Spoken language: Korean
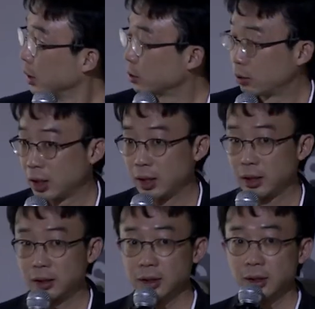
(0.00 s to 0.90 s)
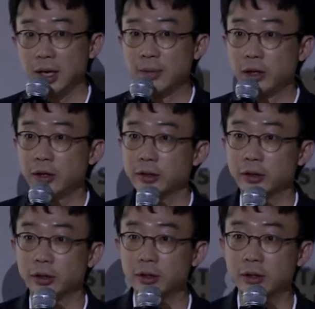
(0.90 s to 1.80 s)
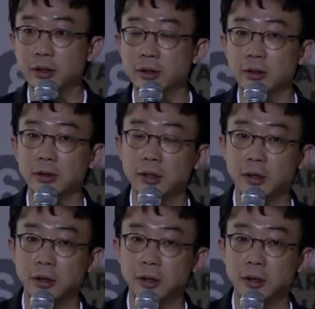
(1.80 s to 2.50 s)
제 소개를 하면 저는